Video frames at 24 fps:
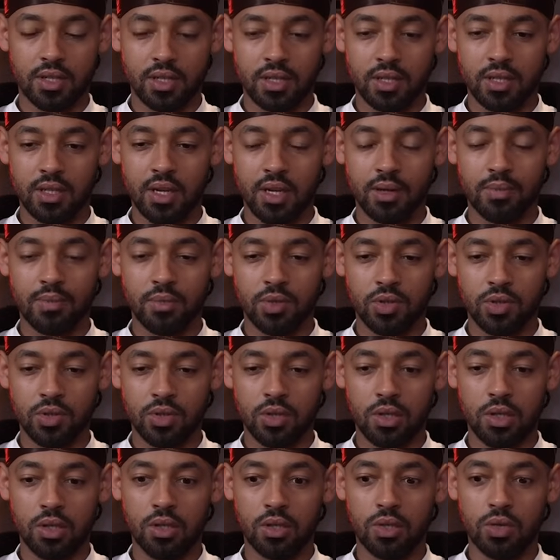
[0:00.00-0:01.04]
das hat mich
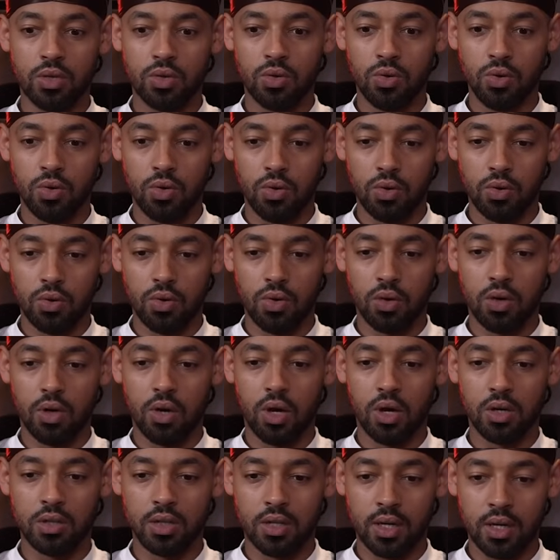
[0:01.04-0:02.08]
so
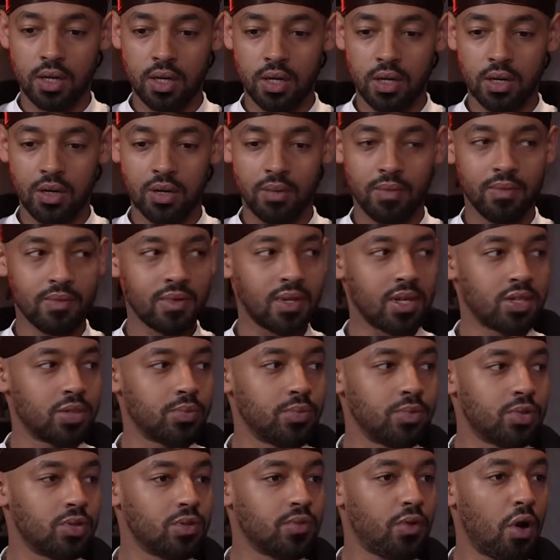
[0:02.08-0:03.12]
auseinandergenommen, dass ich
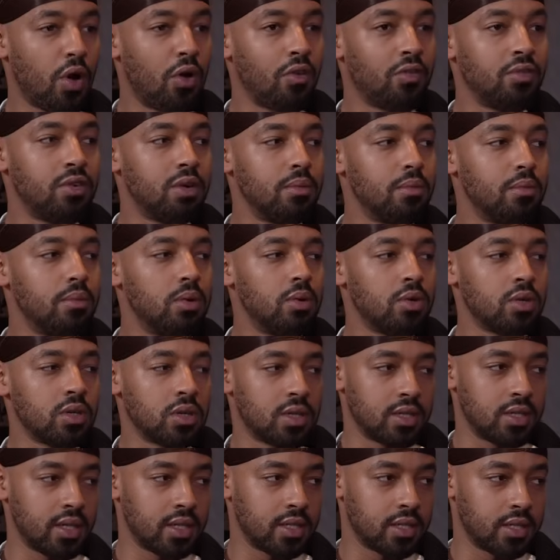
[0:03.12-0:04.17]
mich auf den Boden
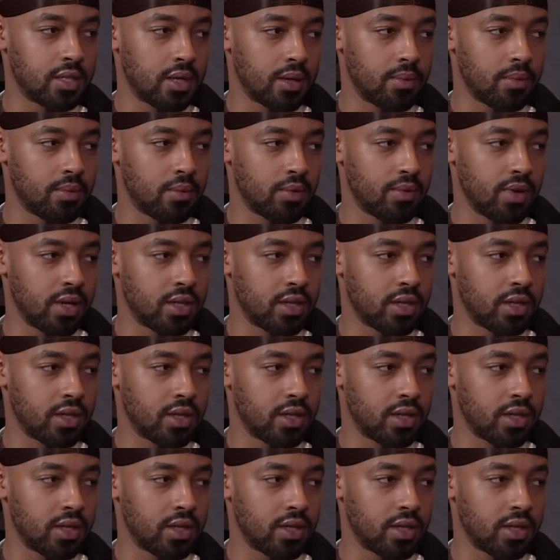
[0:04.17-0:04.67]
gesetzt habe und